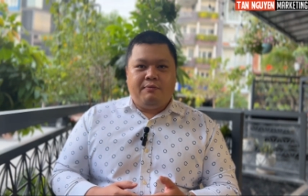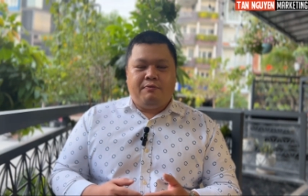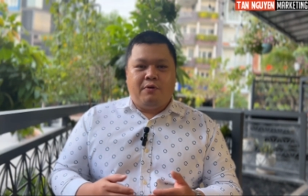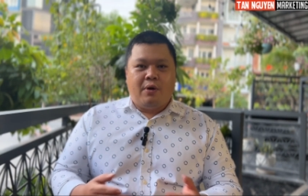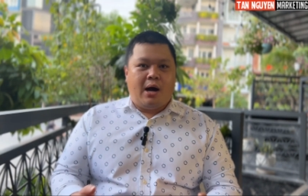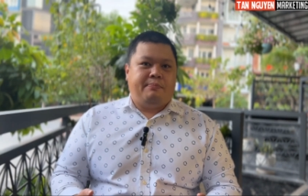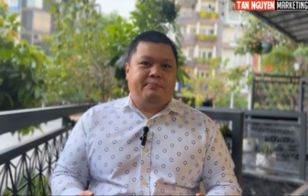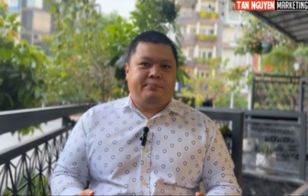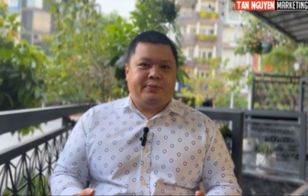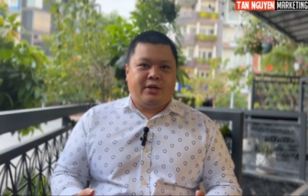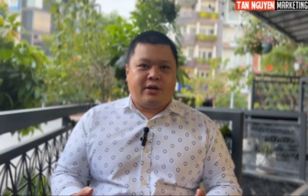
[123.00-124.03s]
rất phù hợp
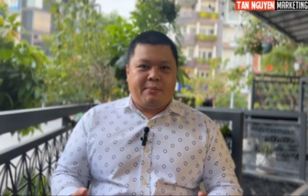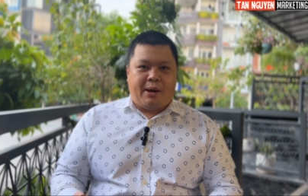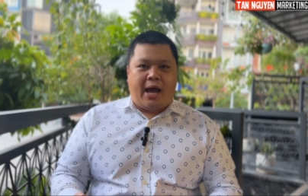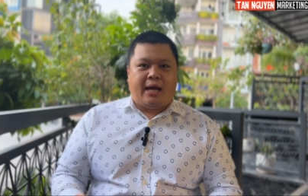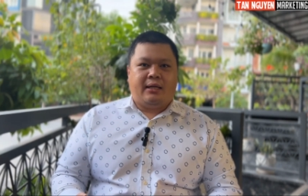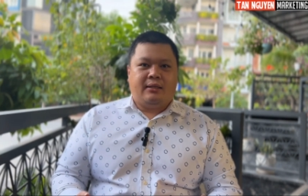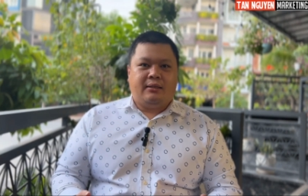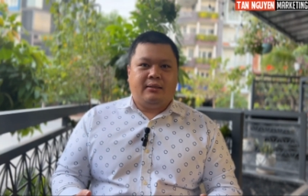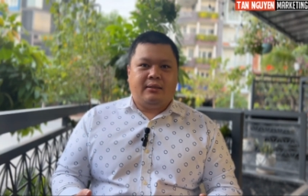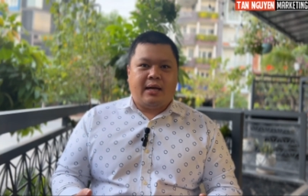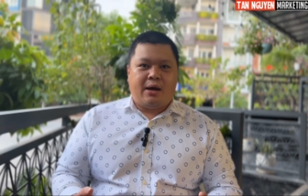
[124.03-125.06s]
cho các bạn
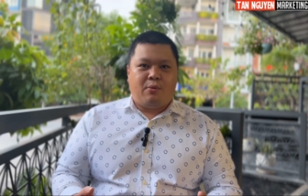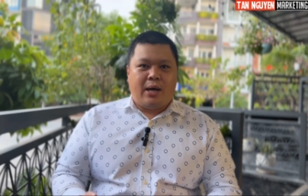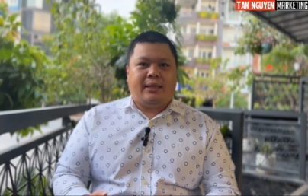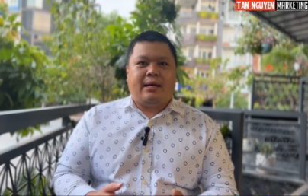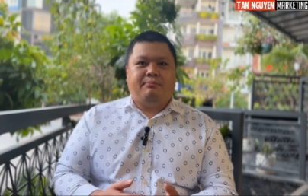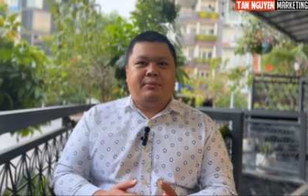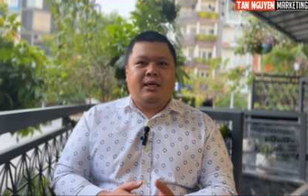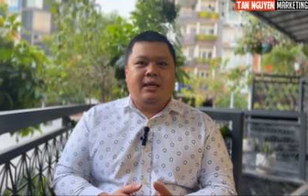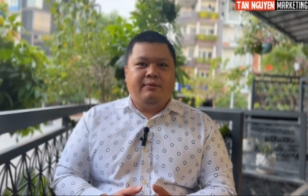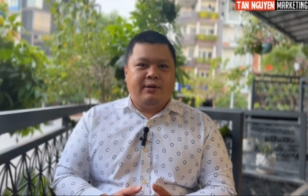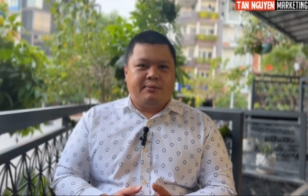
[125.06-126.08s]
đang quan tâm
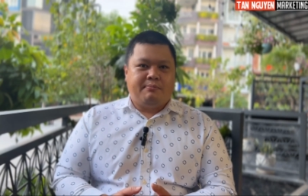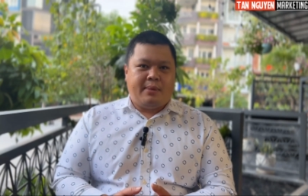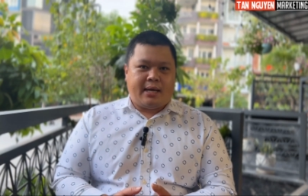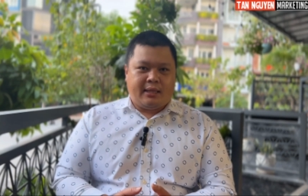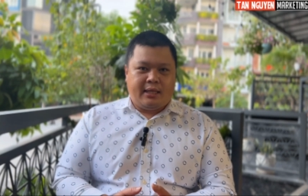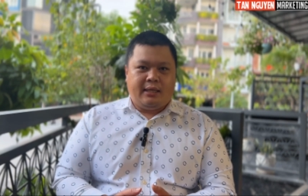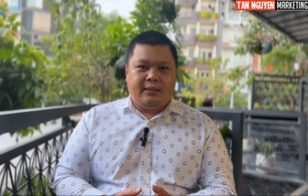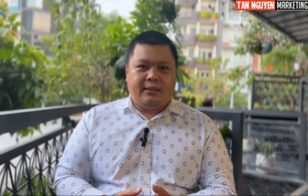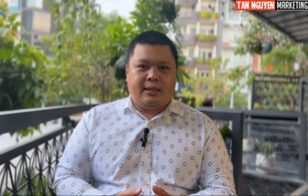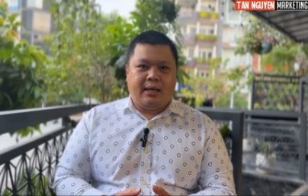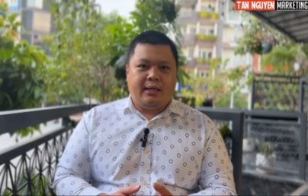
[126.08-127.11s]
tới lĩnh vực marketing
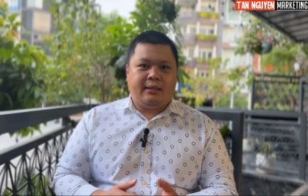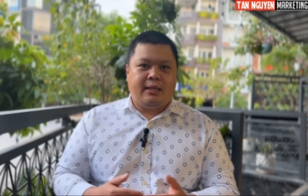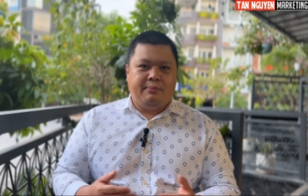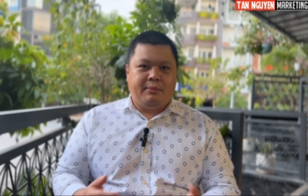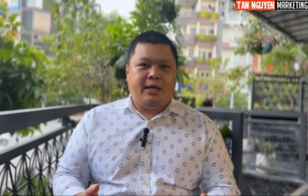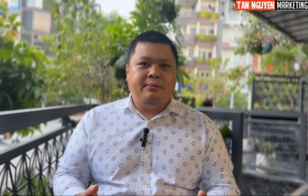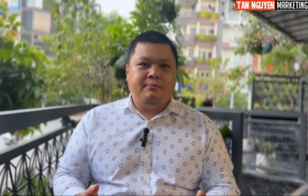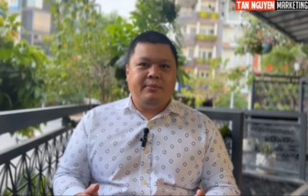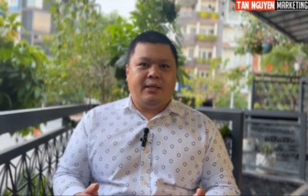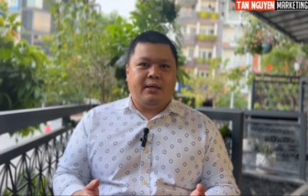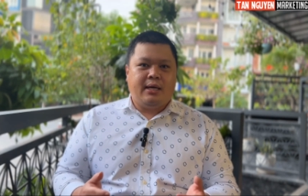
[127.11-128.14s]
hay tìm kiếm
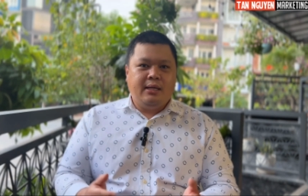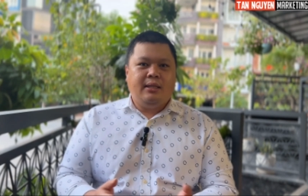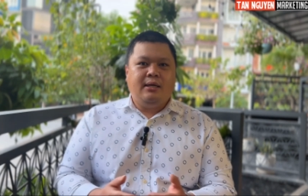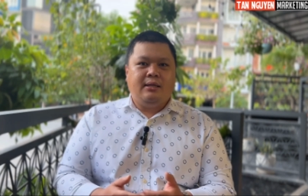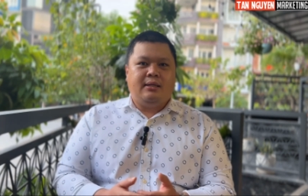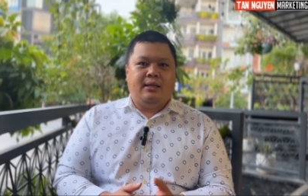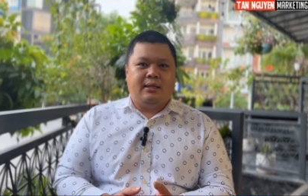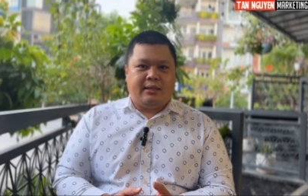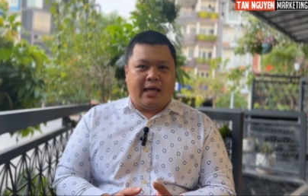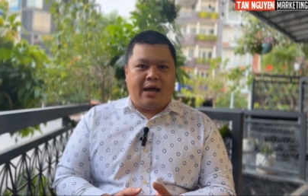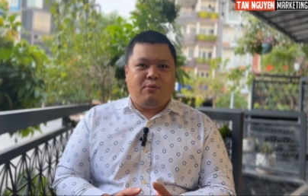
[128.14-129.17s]
những kiến thức
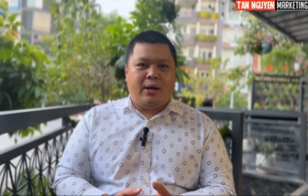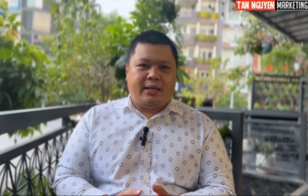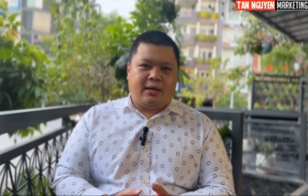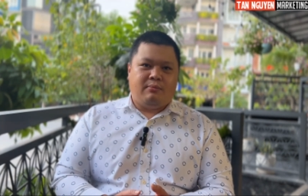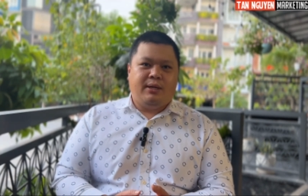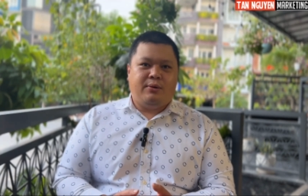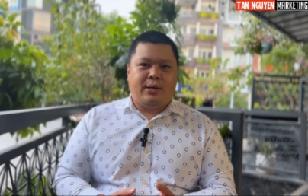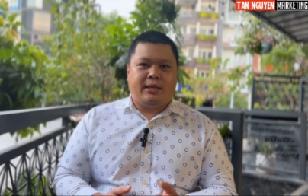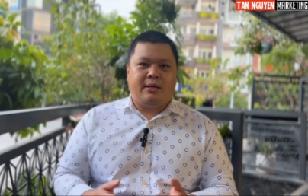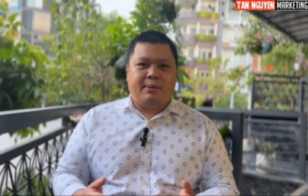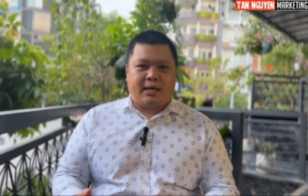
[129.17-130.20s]
nền tảng quan trọng liên
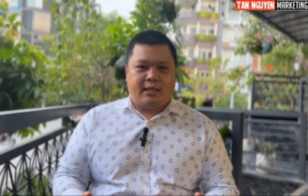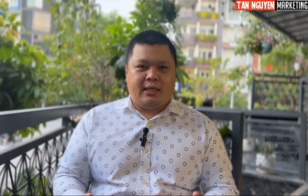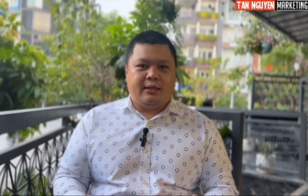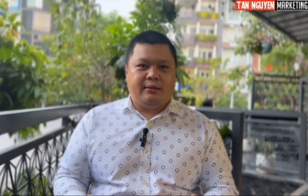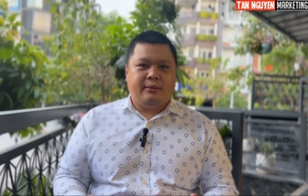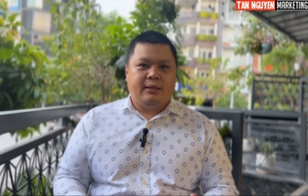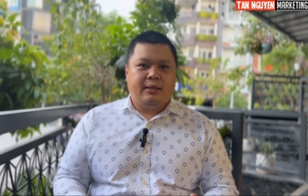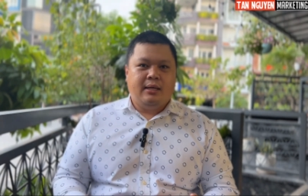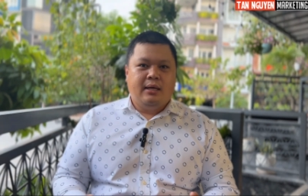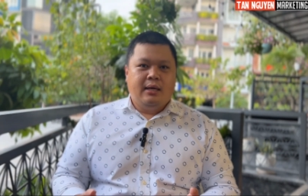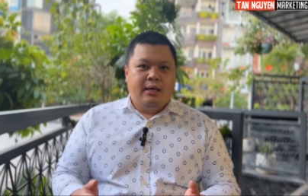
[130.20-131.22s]
quan tới marketing
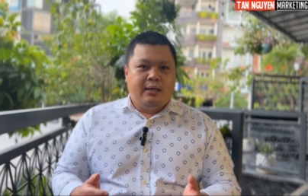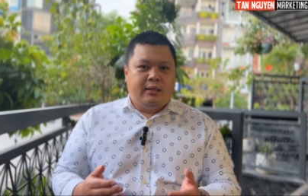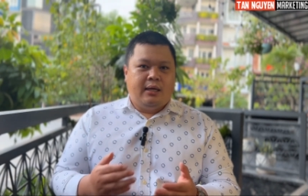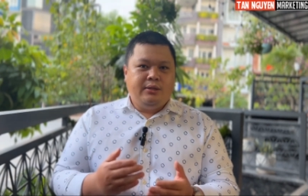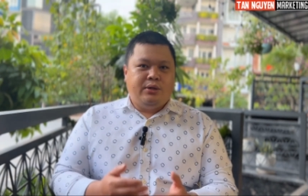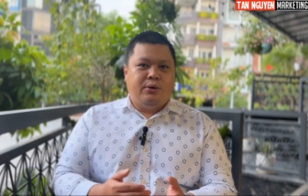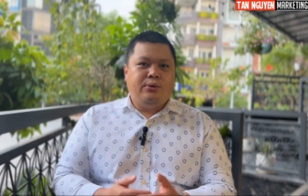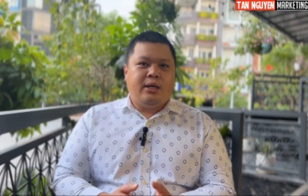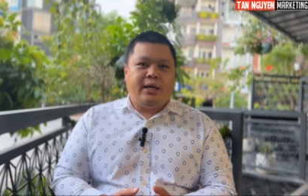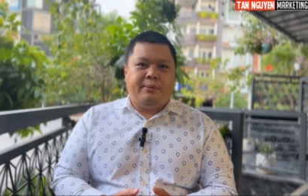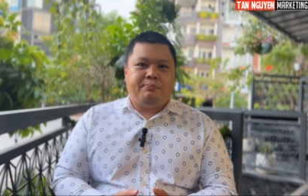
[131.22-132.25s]
những chủ
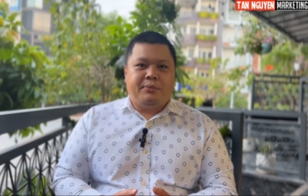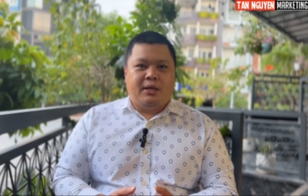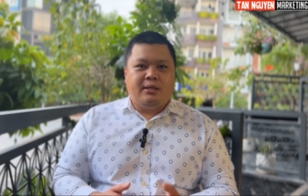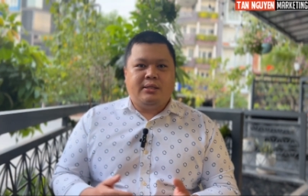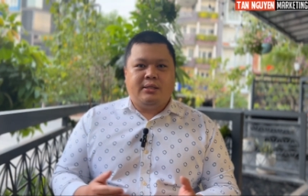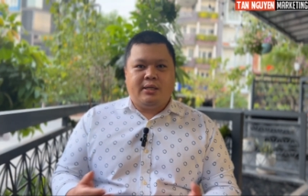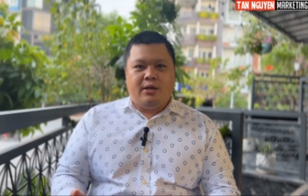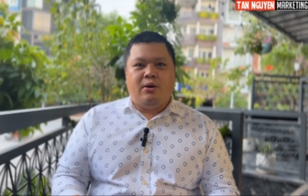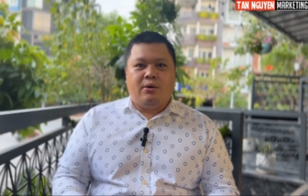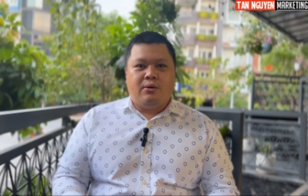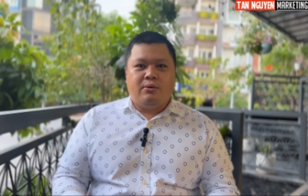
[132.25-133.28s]
doanh nghiệp những
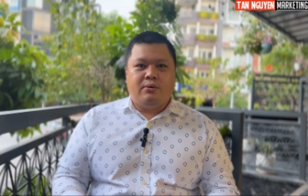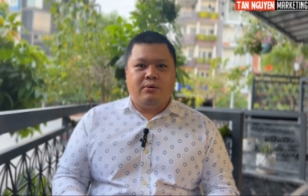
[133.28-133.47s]
CEO